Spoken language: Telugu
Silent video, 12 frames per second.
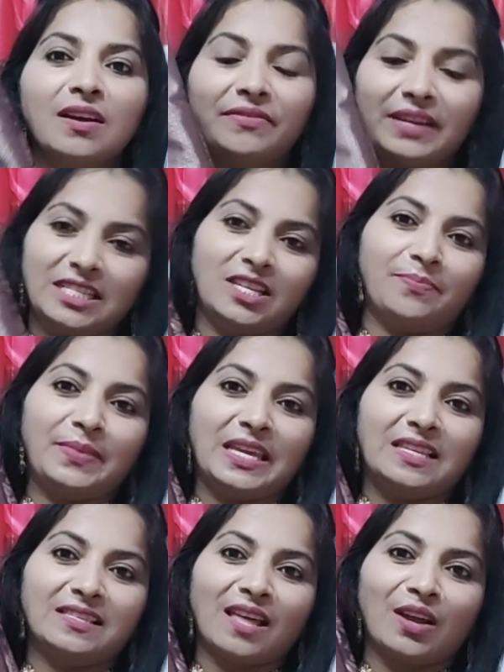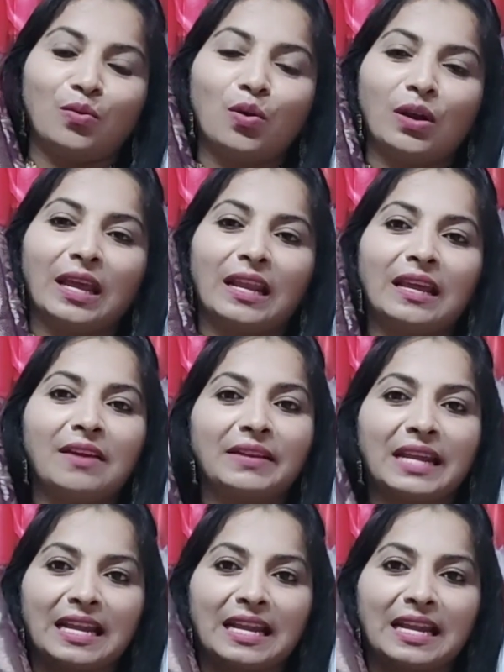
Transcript: ఫ్రీ షిప్పింగ్ ఇస్తాను ఓకేనా ఎవరికైనా